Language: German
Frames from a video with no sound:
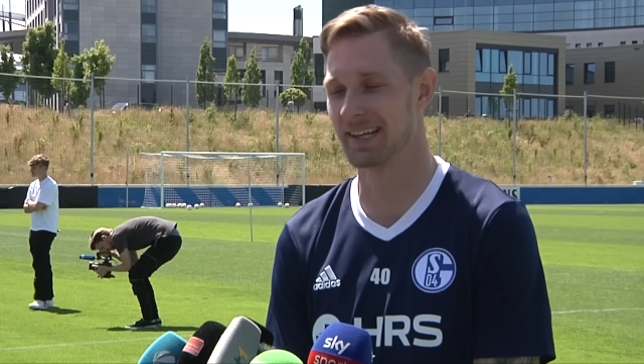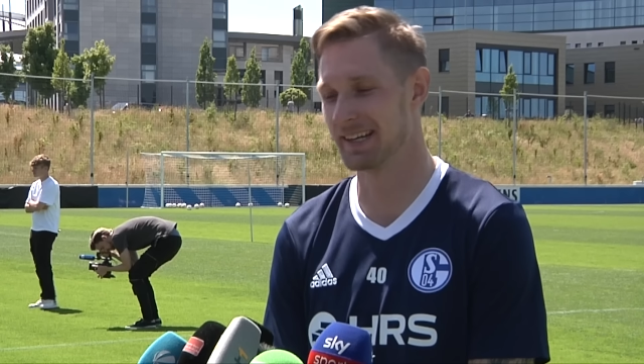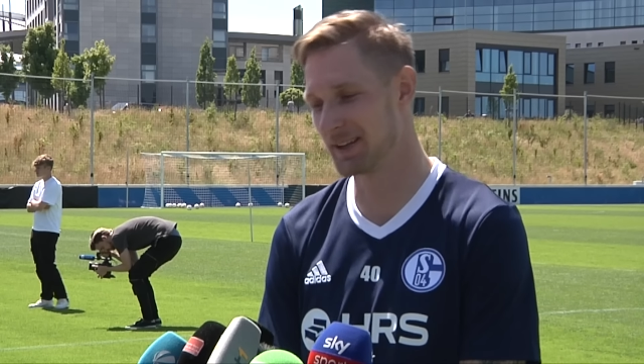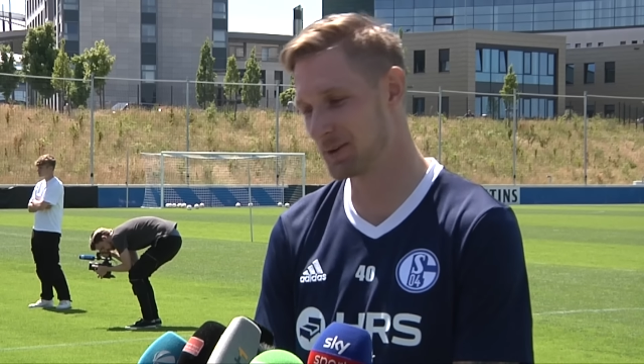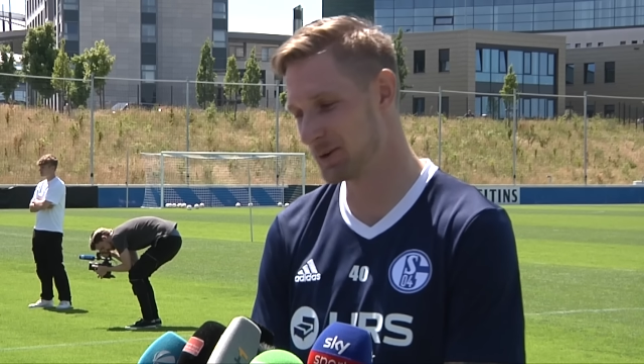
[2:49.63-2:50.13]

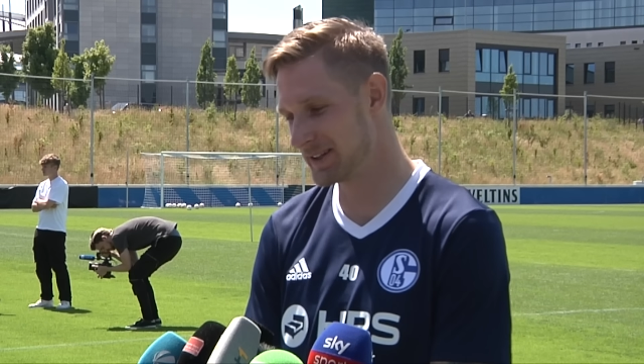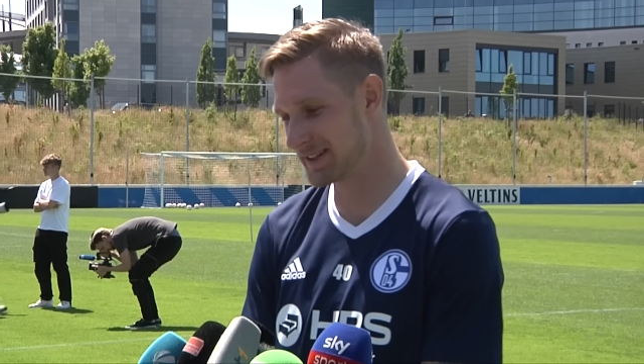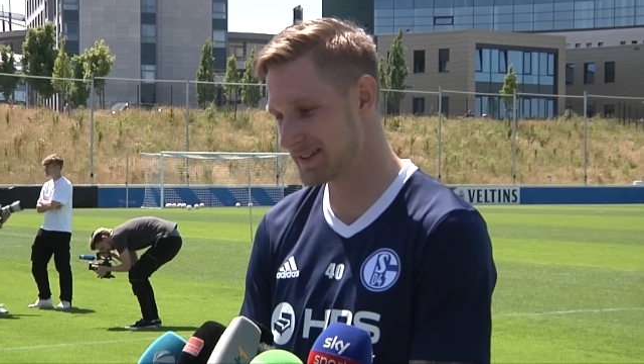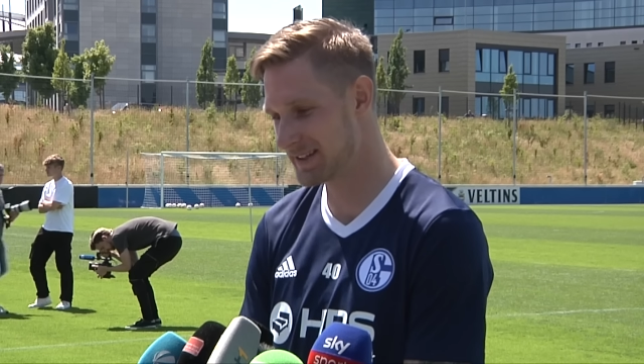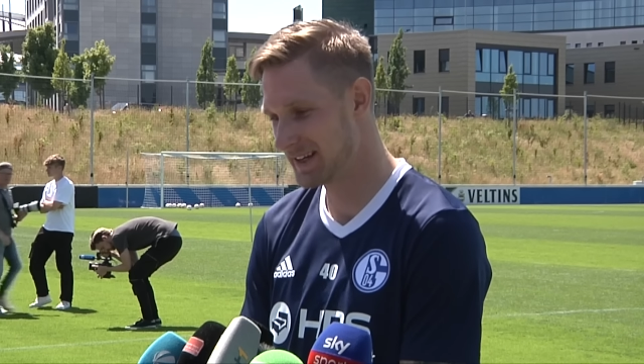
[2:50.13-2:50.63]
Ja, natürlich
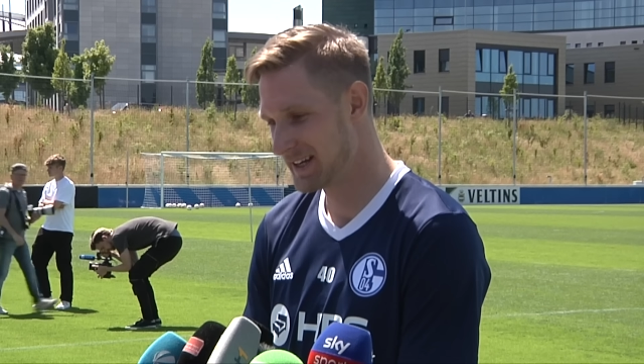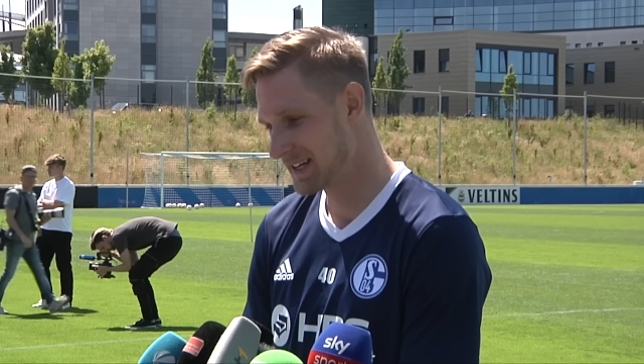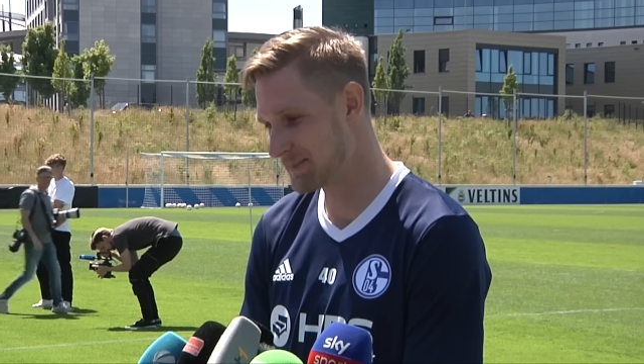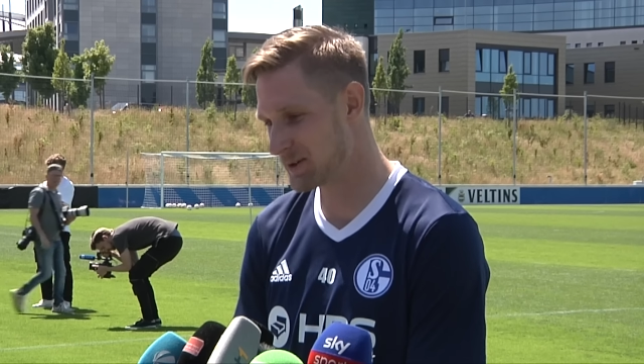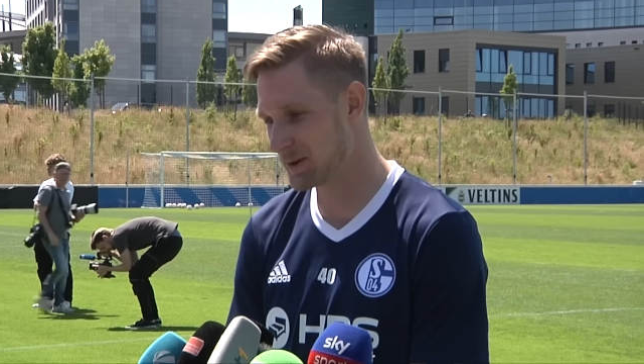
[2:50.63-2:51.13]
ist, ich
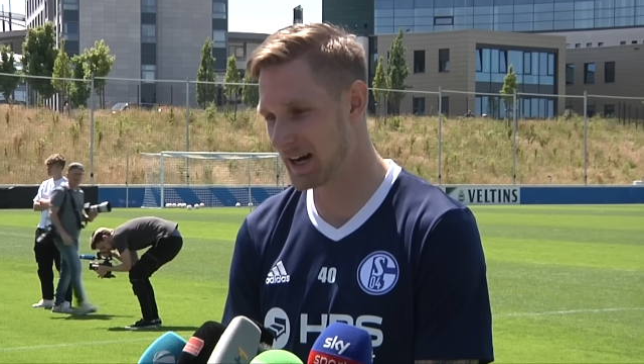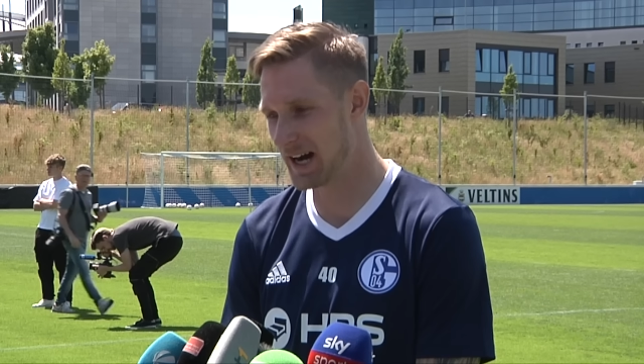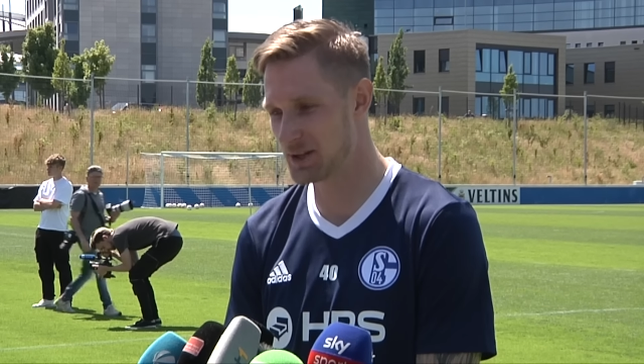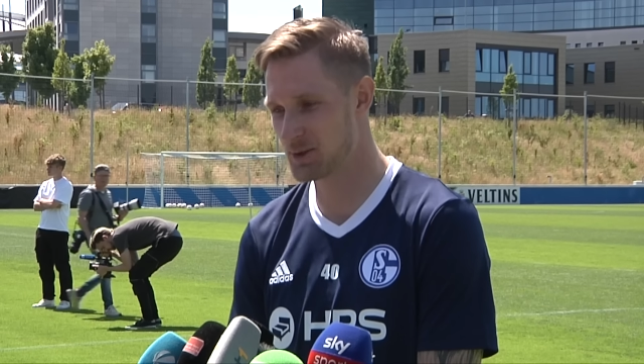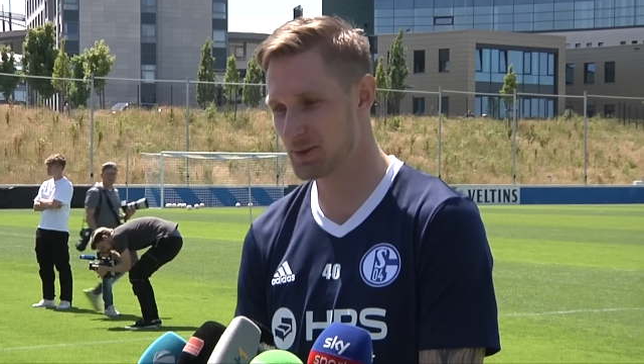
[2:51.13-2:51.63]
habe es auch
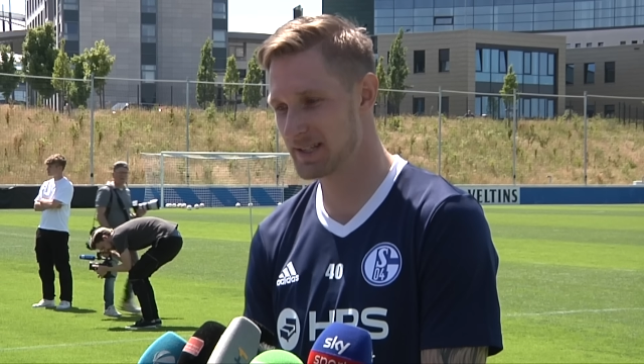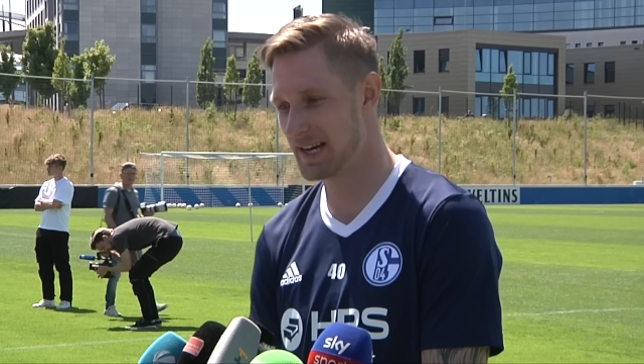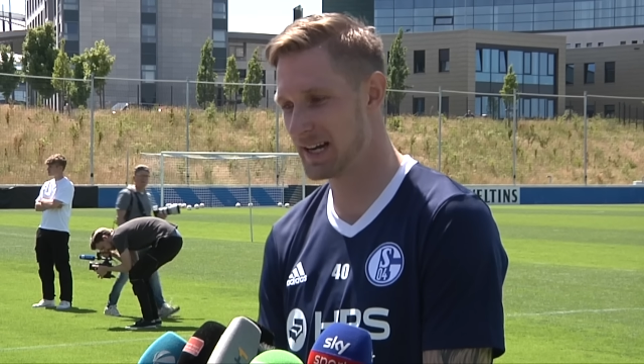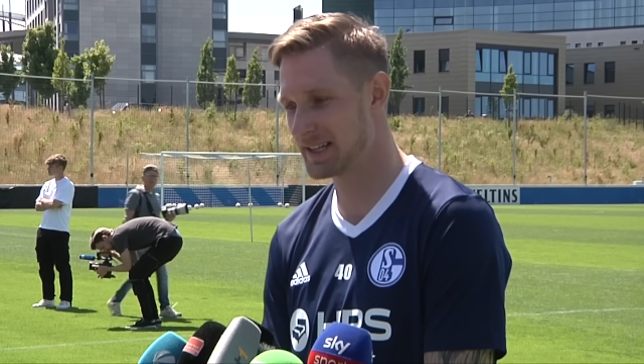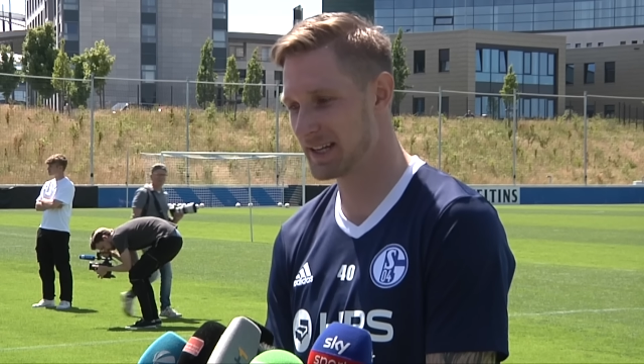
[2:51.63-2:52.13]
gerade schon
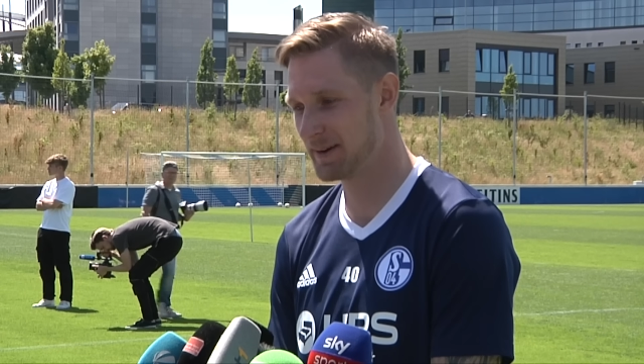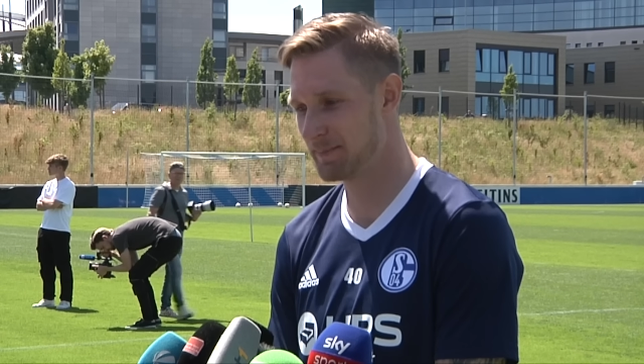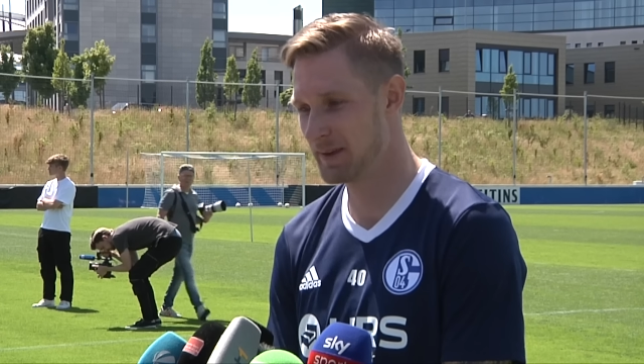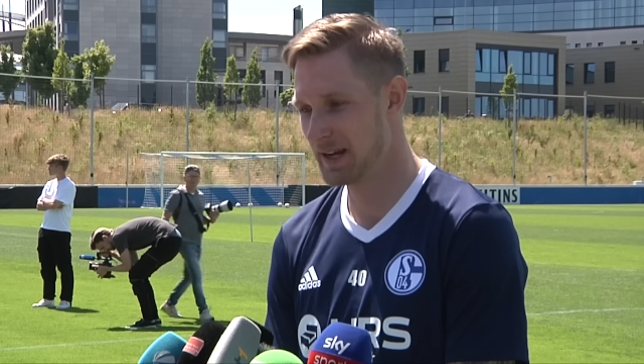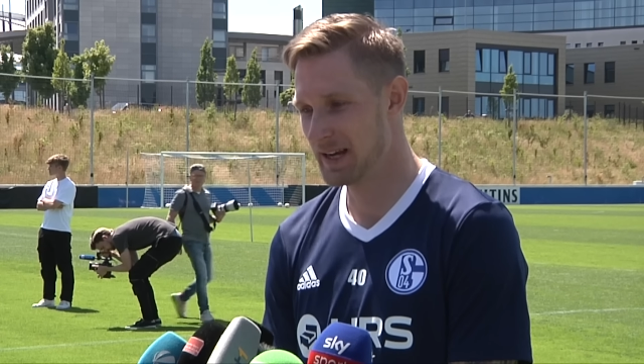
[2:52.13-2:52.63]
gesagt,
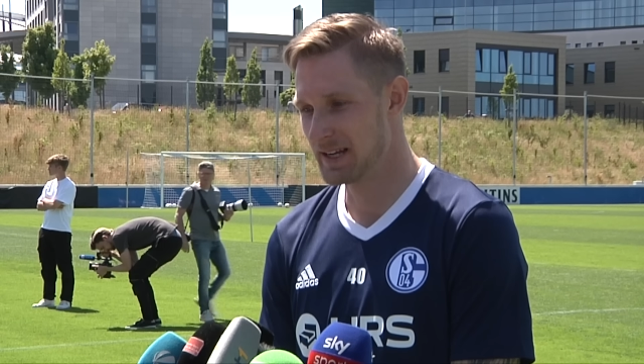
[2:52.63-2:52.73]
ähm,